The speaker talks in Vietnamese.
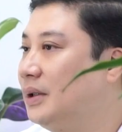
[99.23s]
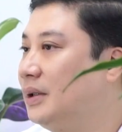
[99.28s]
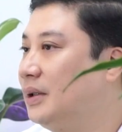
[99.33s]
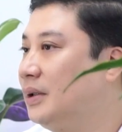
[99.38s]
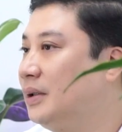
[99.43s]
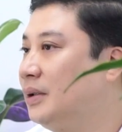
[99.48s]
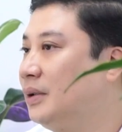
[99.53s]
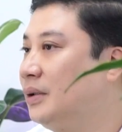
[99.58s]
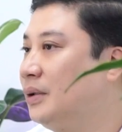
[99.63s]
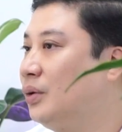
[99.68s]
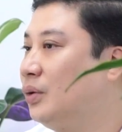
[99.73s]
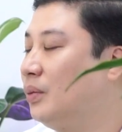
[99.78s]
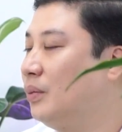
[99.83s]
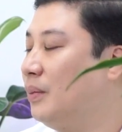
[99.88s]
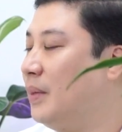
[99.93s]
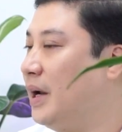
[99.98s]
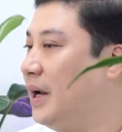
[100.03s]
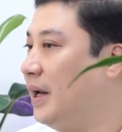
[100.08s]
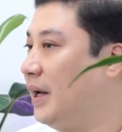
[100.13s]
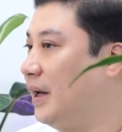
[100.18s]
ờ, độ
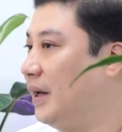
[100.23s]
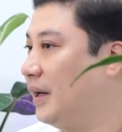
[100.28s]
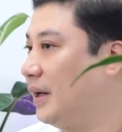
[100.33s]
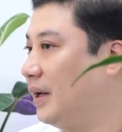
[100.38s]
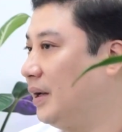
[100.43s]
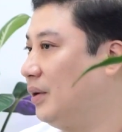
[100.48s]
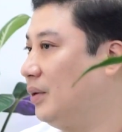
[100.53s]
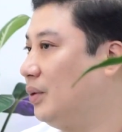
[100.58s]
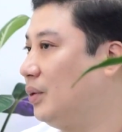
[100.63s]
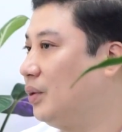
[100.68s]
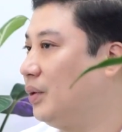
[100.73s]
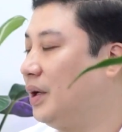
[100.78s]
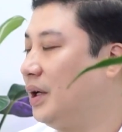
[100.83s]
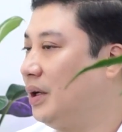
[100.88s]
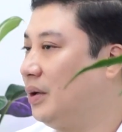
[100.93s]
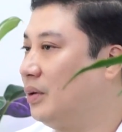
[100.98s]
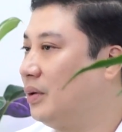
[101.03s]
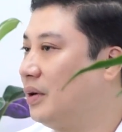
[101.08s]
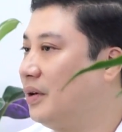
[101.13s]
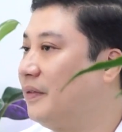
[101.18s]
bền cái độ ổn
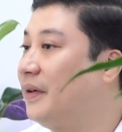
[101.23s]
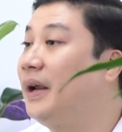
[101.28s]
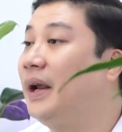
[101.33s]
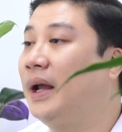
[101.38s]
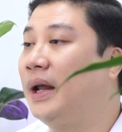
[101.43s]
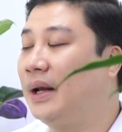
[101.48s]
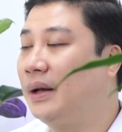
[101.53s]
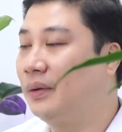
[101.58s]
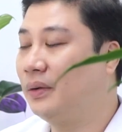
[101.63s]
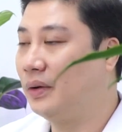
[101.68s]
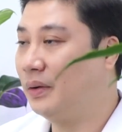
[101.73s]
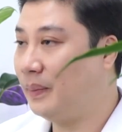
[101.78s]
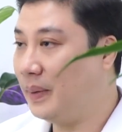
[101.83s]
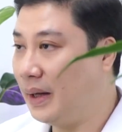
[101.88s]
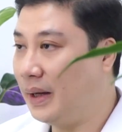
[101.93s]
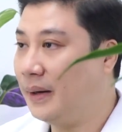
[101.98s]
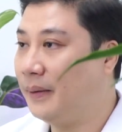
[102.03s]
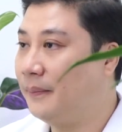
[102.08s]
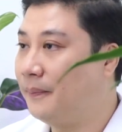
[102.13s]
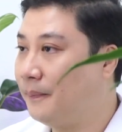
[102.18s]
định của cái vách ngăn của các
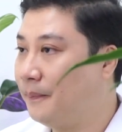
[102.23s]
bạn